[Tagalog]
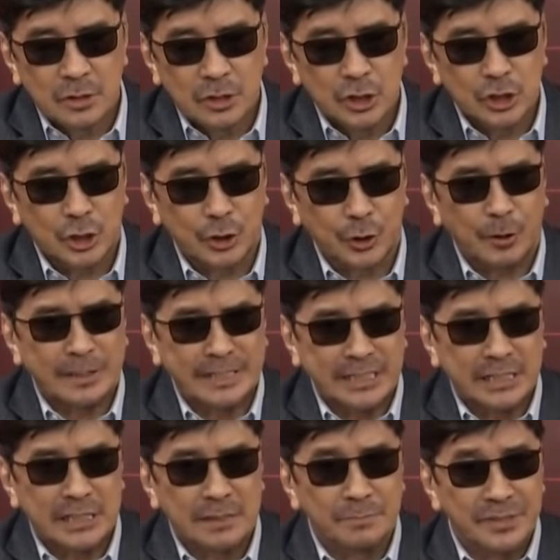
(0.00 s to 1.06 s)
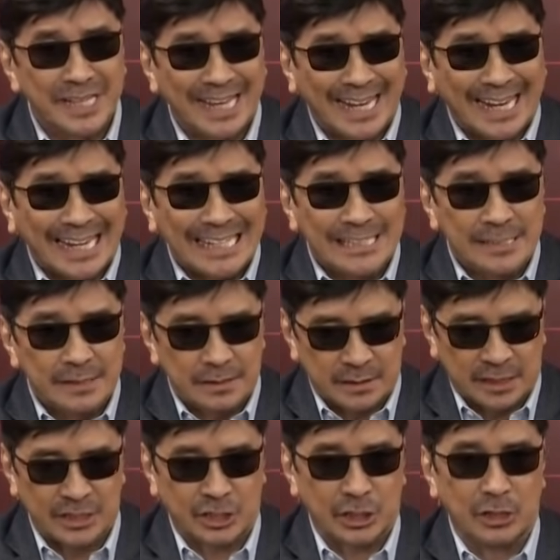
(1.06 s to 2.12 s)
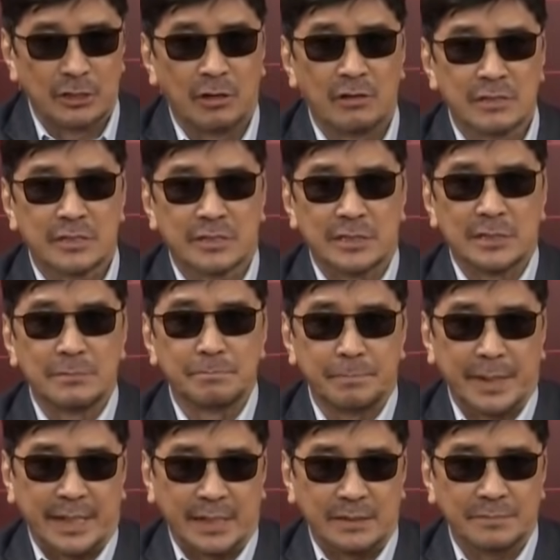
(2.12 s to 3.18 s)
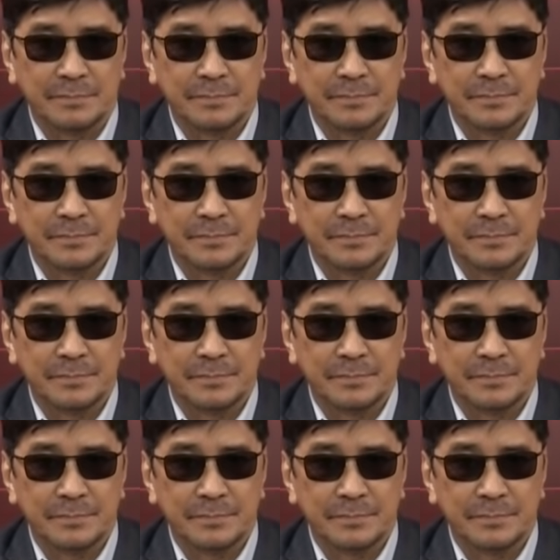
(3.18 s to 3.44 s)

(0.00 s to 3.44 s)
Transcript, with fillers: short-term gain is a long-term pain.